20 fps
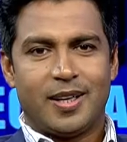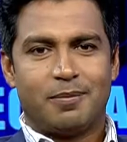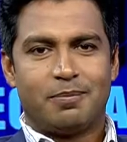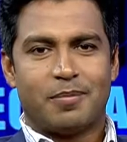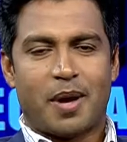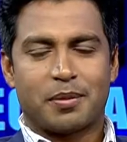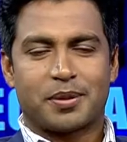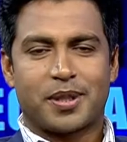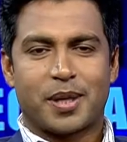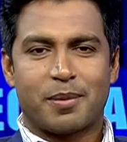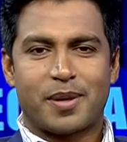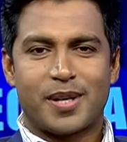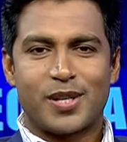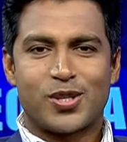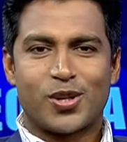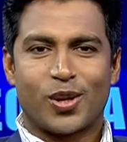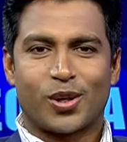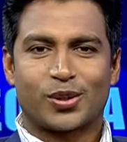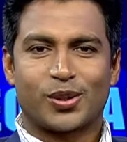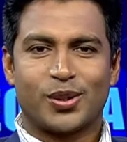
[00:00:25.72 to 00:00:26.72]
ব্যবসা
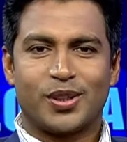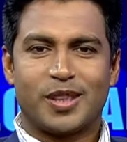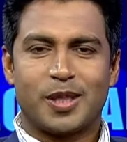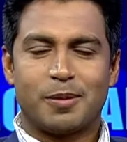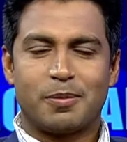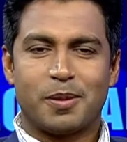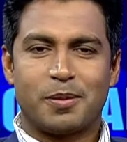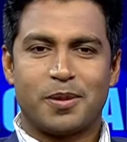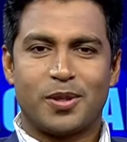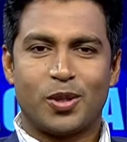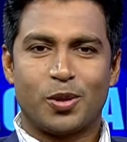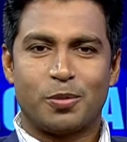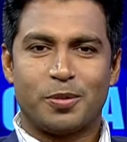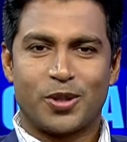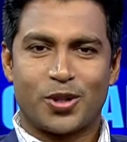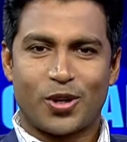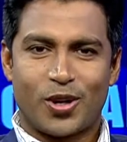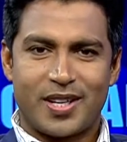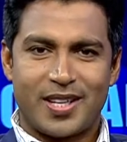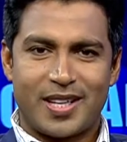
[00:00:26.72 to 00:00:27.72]
বাণিজ্য অর্থনীতির বিভিন্ন
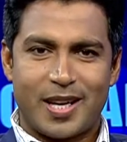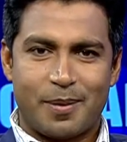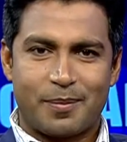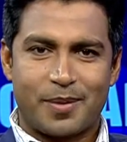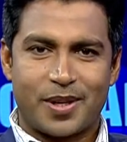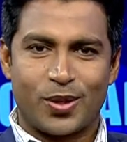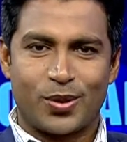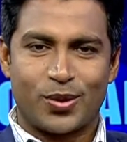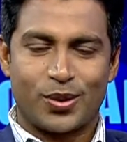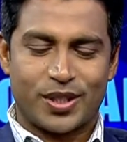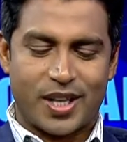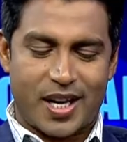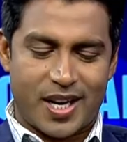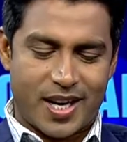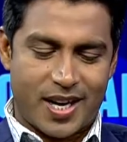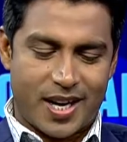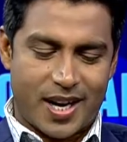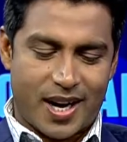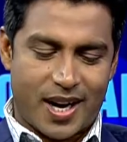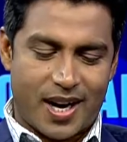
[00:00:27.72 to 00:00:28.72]
বিষয় নিয়ে আমরা এই
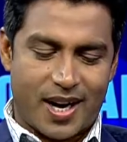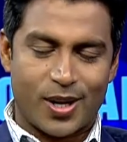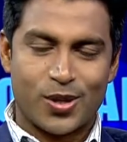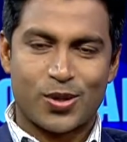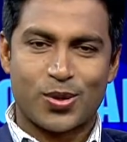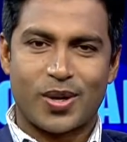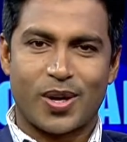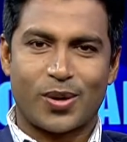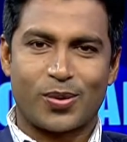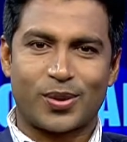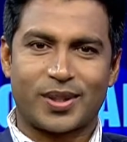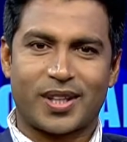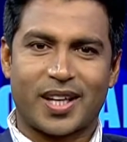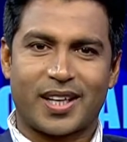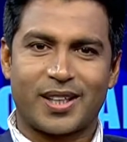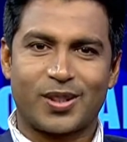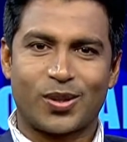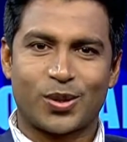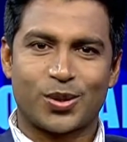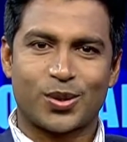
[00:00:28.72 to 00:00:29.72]
অনুষ্ঠানে আলোচনা করে
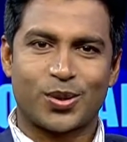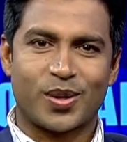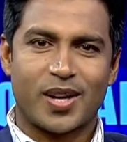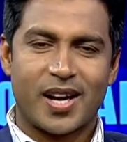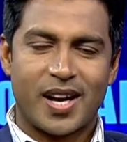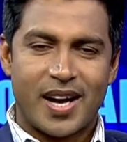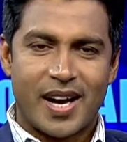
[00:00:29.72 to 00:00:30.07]
থাকি দর্শক